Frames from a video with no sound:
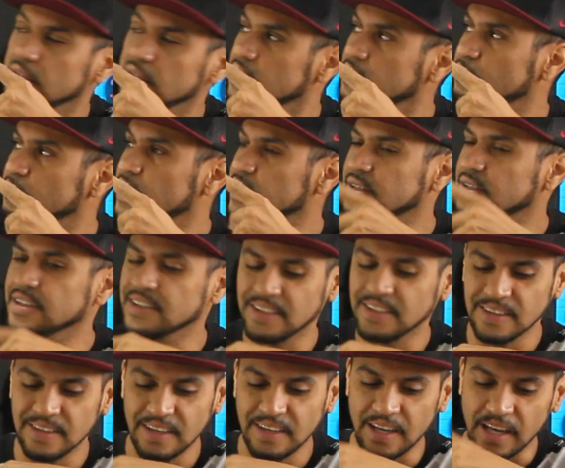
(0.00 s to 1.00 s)
aí,
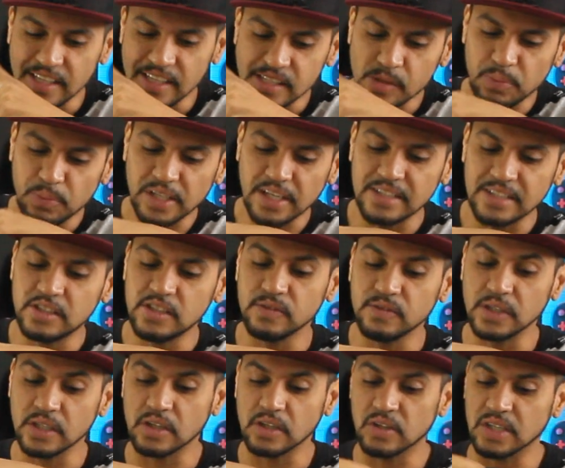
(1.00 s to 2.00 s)
bacana. É esse
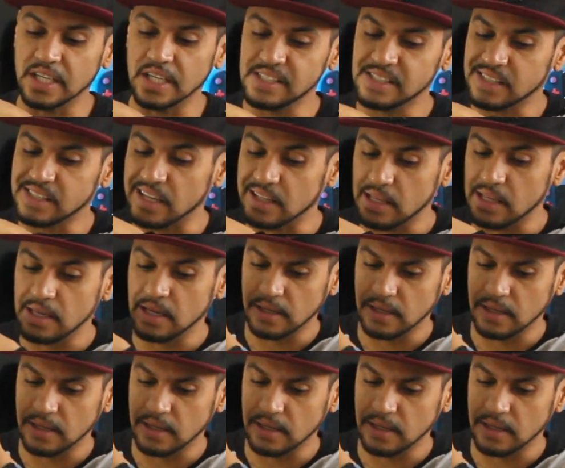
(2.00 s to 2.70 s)
aplicativo aí que eu já instalei